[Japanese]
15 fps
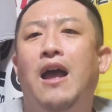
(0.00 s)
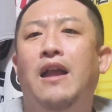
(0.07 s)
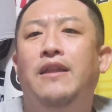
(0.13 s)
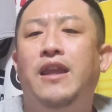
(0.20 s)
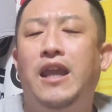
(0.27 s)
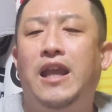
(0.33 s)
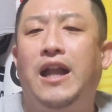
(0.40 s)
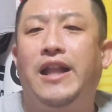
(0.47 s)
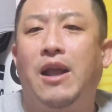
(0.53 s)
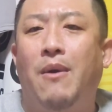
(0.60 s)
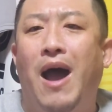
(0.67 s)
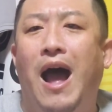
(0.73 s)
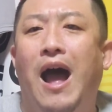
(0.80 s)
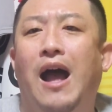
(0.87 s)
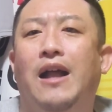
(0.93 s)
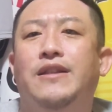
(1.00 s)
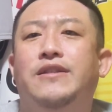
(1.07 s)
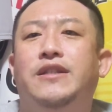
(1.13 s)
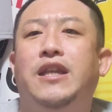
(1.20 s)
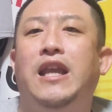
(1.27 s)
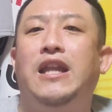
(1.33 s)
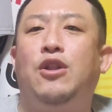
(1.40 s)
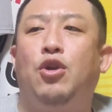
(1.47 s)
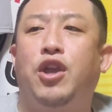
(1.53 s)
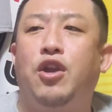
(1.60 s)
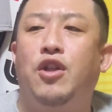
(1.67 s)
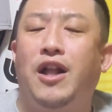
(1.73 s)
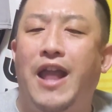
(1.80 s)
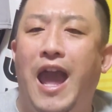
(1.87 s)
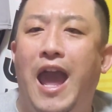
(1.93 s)
新潟はシート級
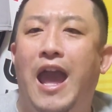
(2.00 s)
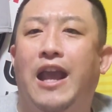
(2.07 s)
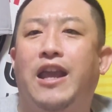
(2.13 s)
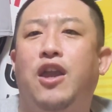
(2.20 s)
のね、